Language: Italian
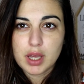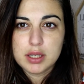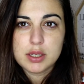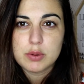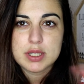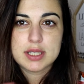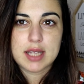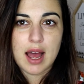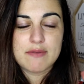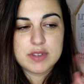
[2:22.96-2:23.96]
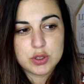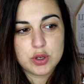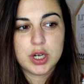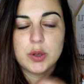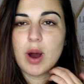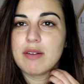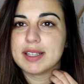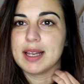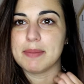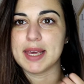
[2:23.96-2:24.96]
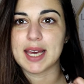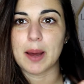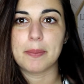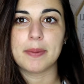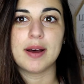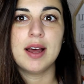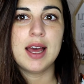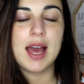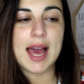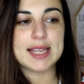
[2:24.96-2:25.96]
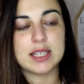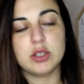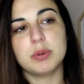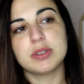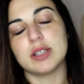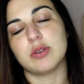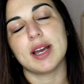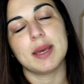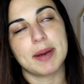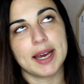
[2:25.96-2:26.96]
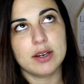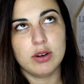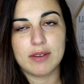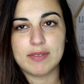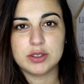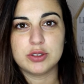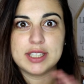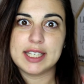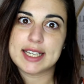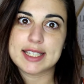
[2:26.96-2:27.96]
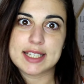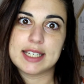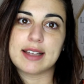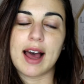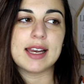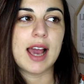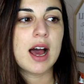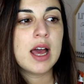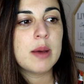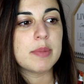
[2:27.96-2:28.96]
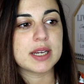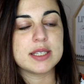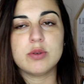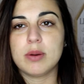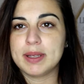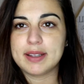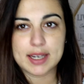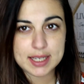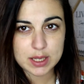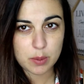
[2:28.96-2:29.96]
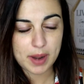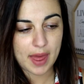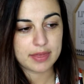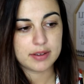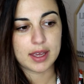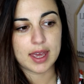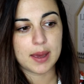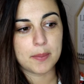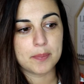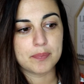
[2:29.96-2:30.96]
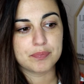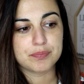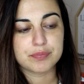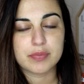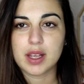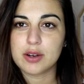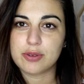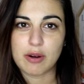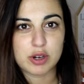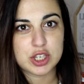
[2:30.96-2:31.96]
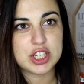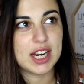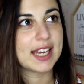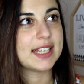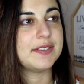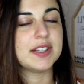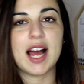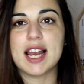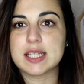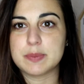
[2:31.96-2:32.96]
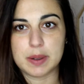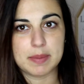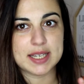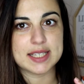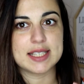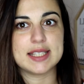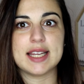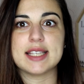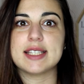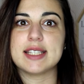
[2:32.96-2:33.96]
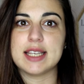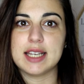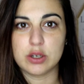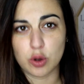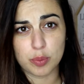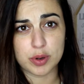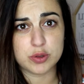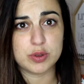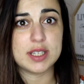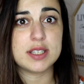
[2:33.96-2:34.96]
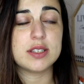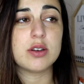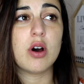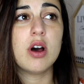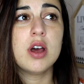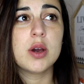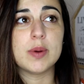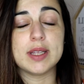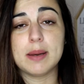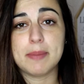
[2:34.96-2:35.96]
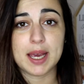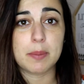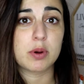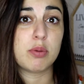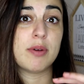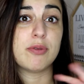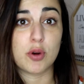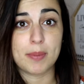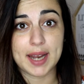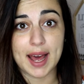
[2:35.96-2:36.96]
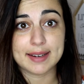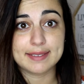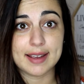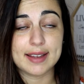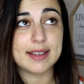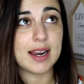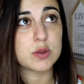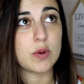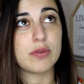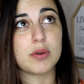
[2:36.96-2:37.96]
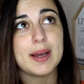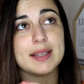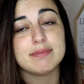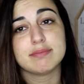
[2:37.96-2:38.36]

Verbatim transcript: di questa visione nuova del make-up è stato portato anche magari con l'avvento di NYX in Italia, perché sicuramente NYX è un brand che mh, mm, favorisce la creatività, l'esprimere se stessi, il non pregiudizio, quindi il make-up come forma d'arte nella sua forma